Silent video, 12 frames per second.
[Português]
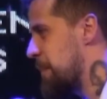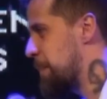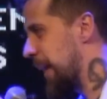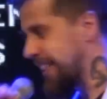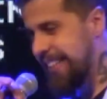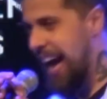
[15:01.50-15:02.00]

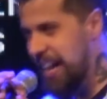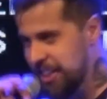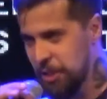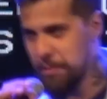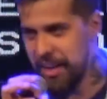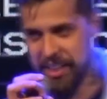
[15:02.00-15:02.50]
para trás
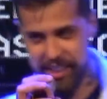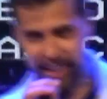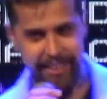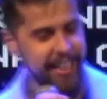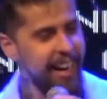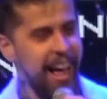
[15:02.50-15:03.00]
de mim,
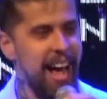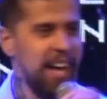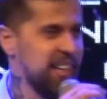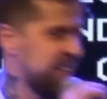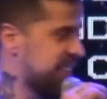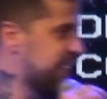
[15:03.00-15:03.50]

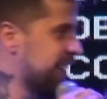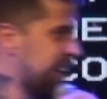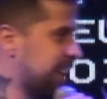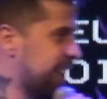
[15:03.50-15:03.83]
Satanás.